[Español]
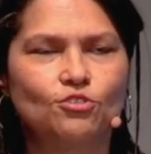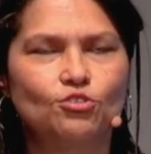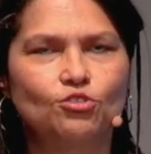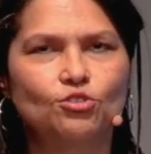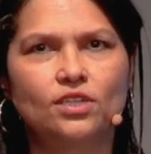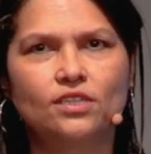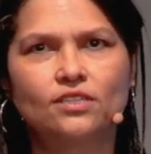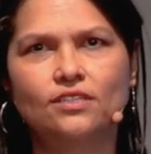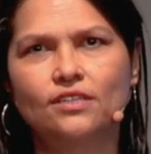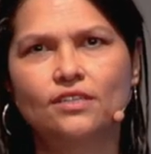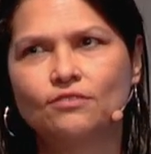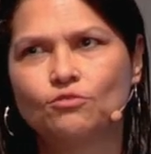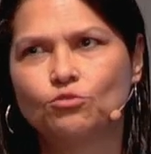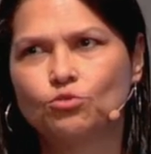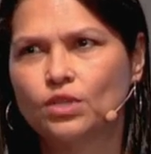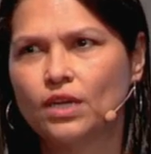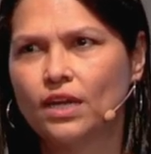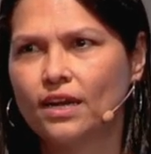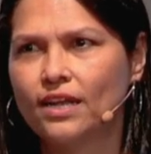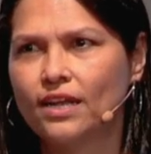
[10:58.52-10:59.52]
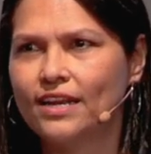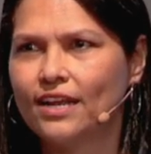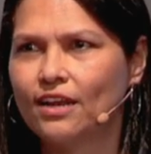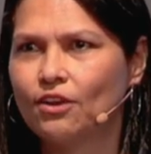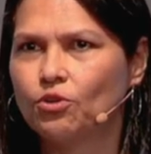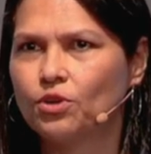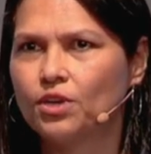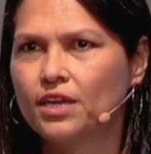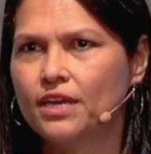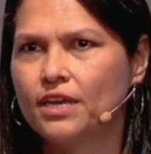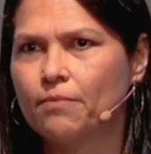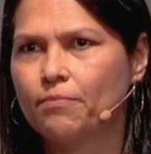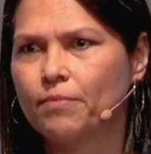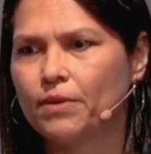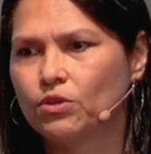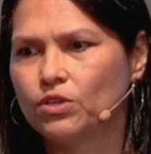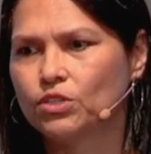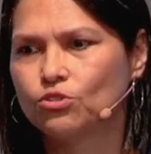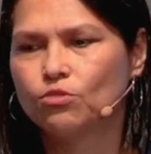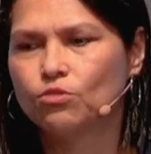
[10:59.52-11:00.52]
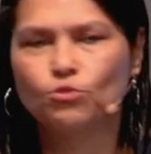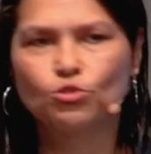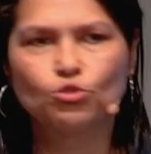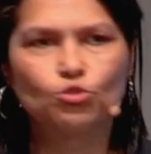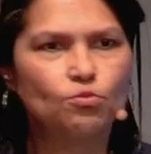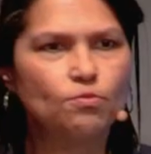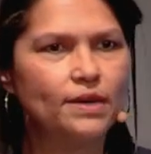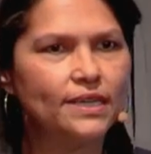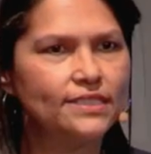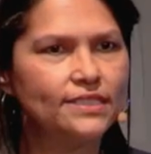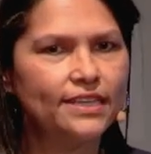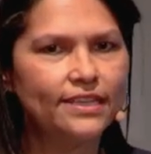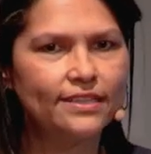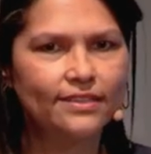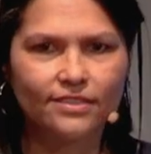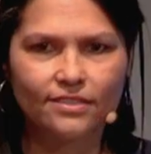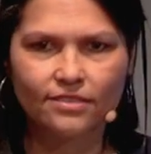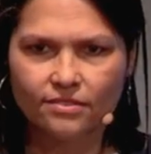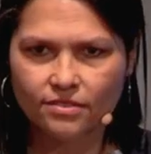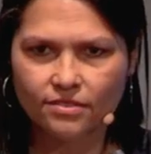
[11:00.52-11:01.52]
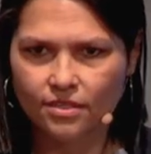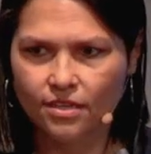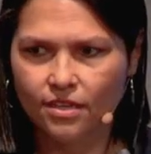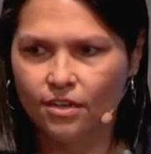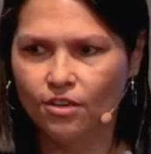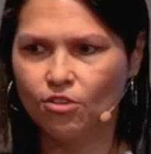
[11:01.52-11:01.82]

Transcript: No sé si usar la analogía, pero es como tu machete.